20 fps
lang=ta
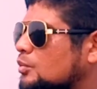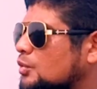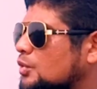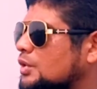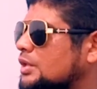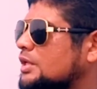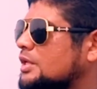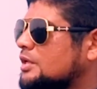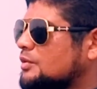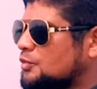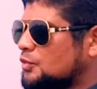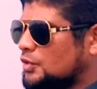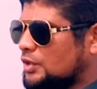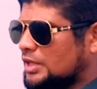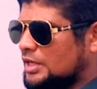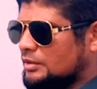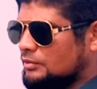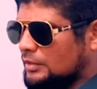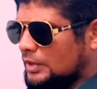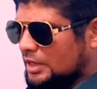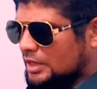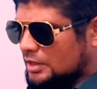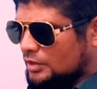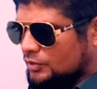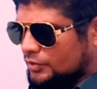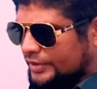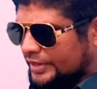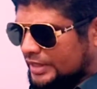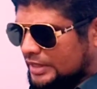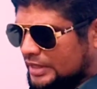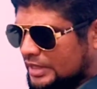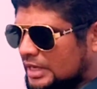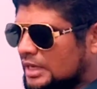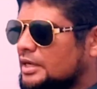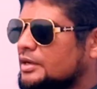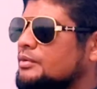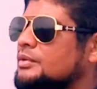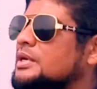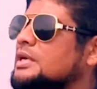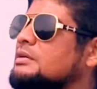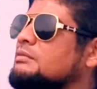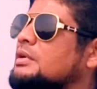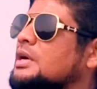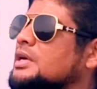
முழுக்க முழுக்க மக்களுடைய கழிவுகளை